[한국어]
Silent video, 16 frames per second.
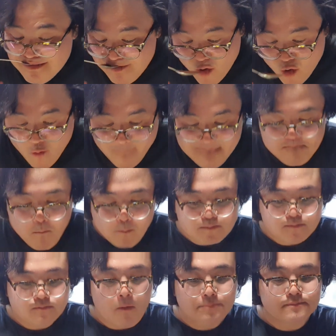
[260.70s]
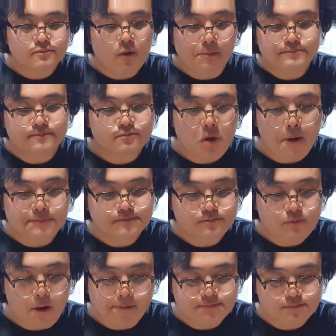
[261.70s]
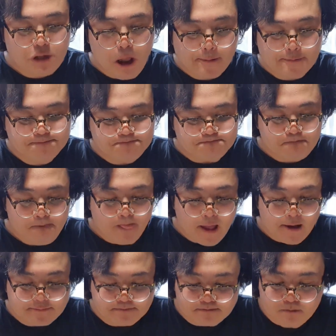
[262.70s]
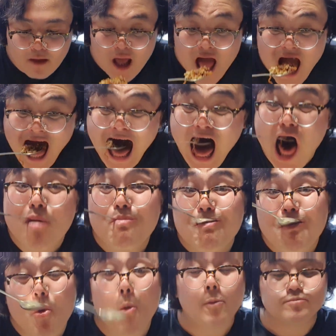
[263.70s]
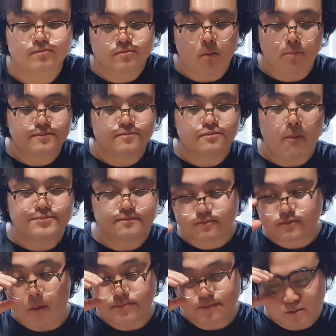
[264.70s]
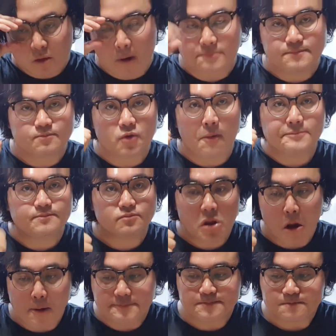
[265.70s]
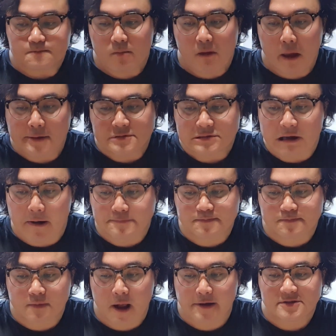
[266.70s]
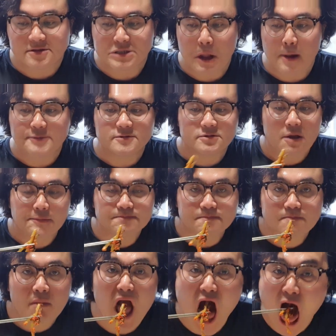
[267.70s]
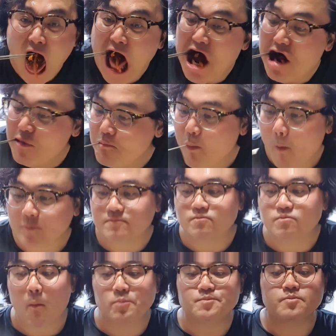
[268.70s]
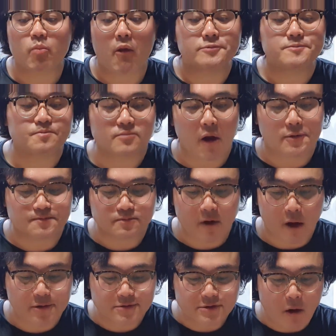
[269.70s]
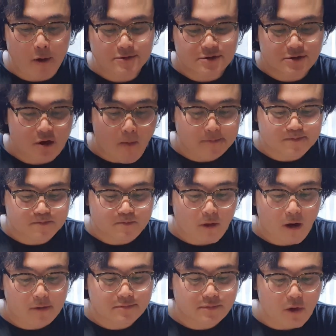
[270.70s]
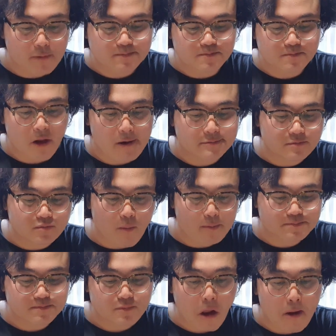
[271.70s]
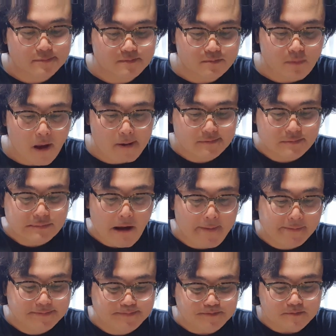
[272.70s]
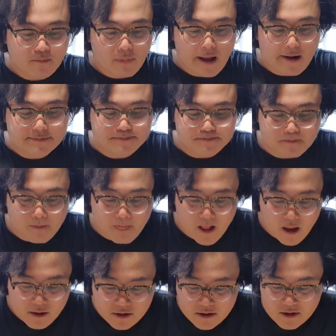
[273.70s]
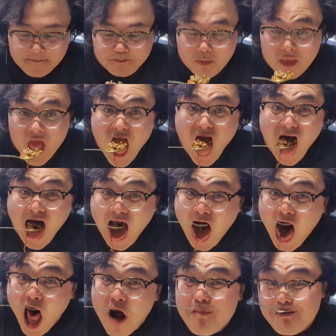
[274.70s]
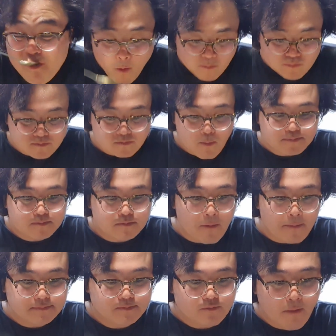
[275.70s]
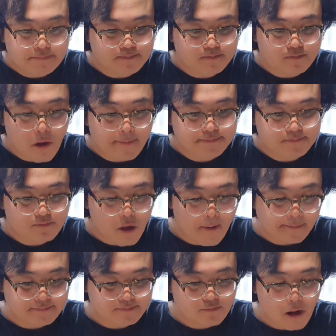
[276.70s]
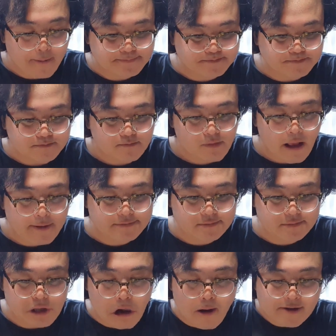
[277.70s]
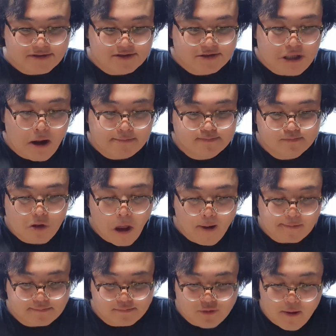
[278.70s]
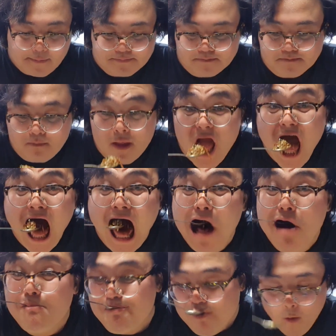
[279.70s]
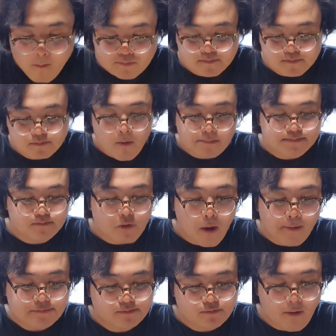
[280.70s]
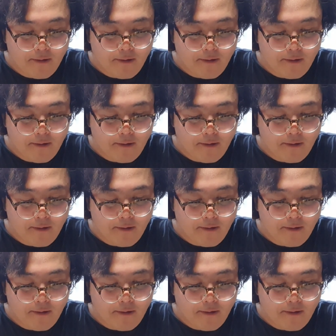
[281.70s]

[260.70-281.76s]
정말 맛있었습니다 여러분들 이렇게 그냥 밥 한 그릇 순삭 바로바로 비우잖아요 여러분들 최고 정말 맛있습니다 여러분들 강추합니다 백짜장 백짜장 오늘 한번 리뷰를 해봤어요 백짜장 두 개에 공깃밥 하나 거기에 엄마표 깍두기를 이렇게 먹어봤습니다 여러분들